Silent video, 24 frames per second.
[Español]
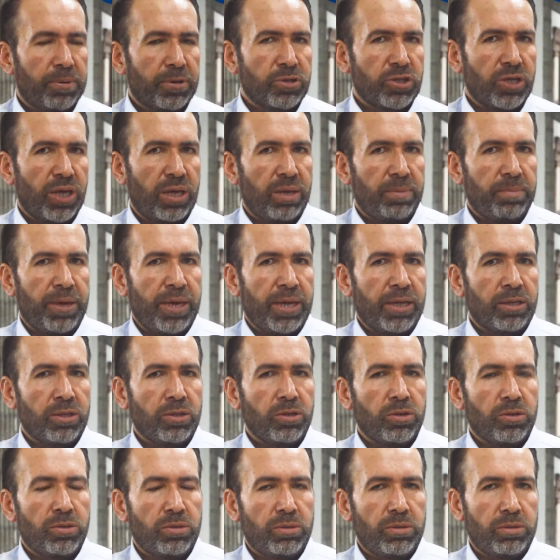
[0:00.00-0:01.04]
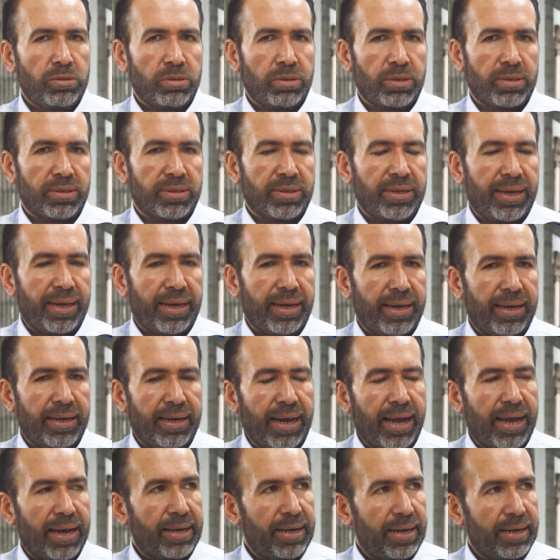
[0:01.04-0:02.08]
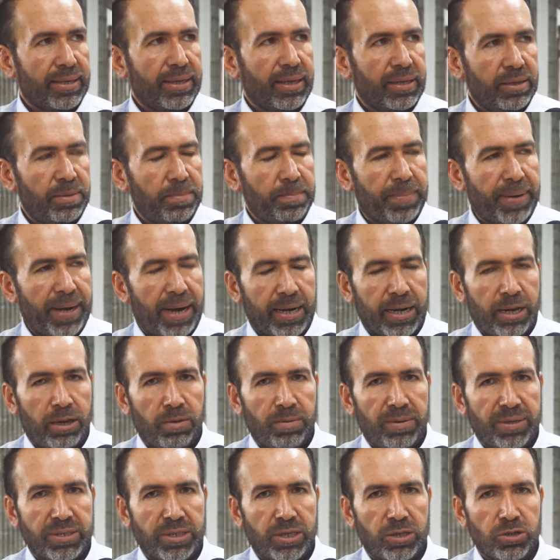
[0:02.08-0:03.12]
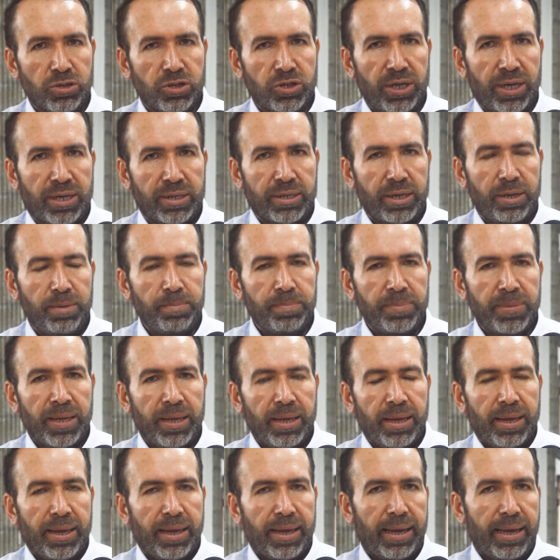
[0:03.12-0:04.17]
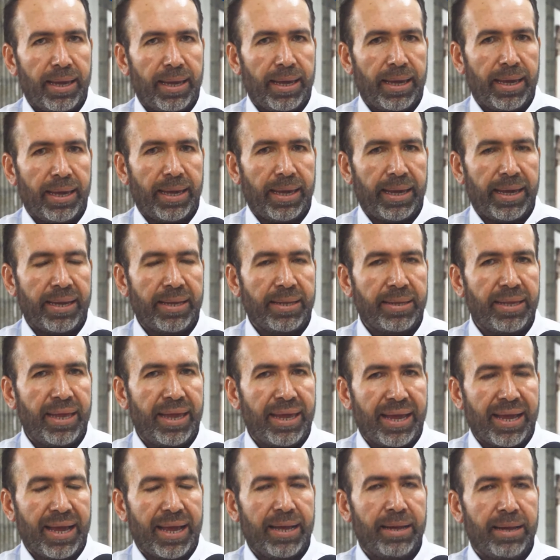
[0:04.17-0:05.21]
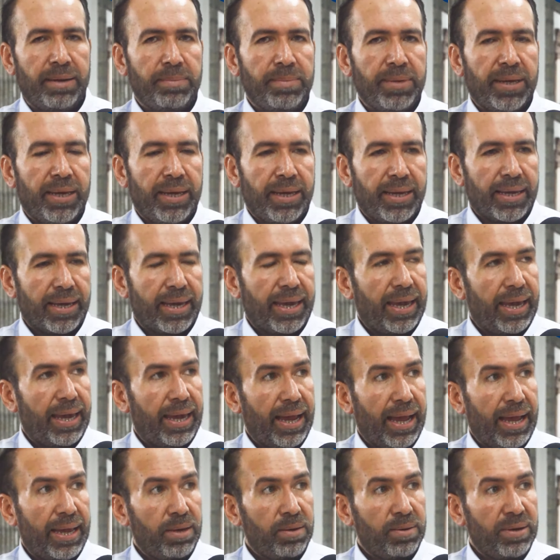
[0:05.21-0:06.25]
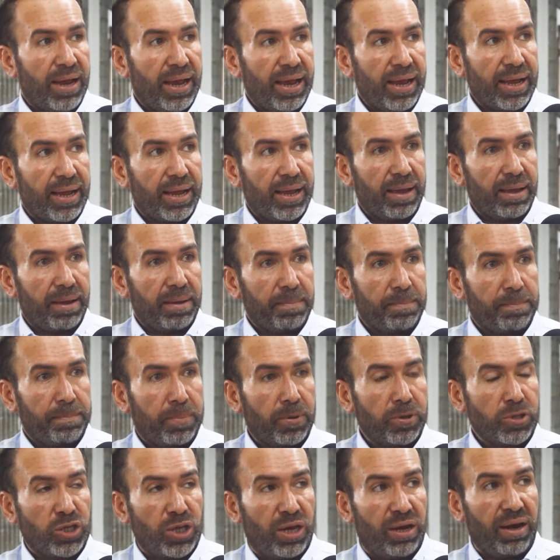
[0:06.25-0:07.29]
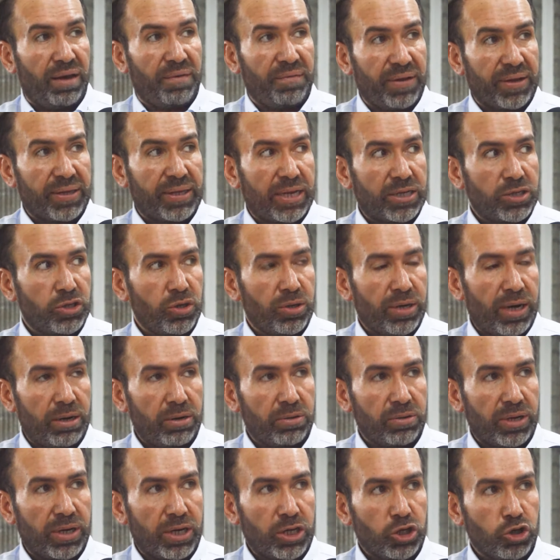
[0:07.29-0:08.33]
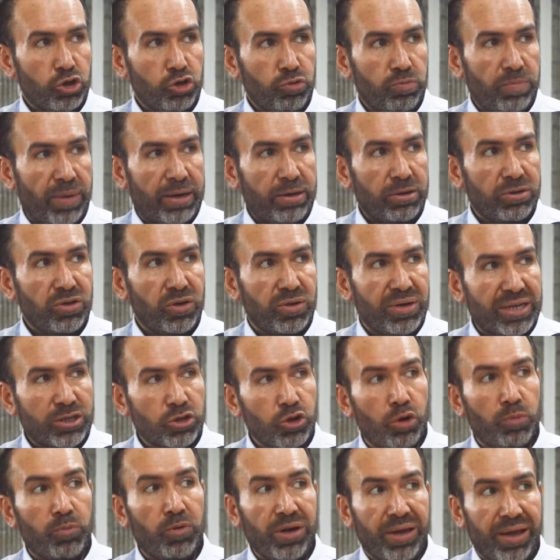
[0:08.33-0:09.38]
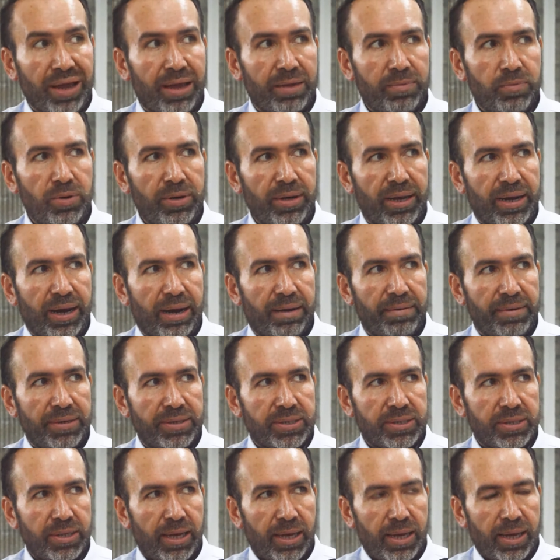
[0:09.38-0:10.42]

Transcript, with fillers: procedimiento de la alerta temprana 007 eh, indica que hay una posible afectación a los derechos humanos de unas comunidades vulnerables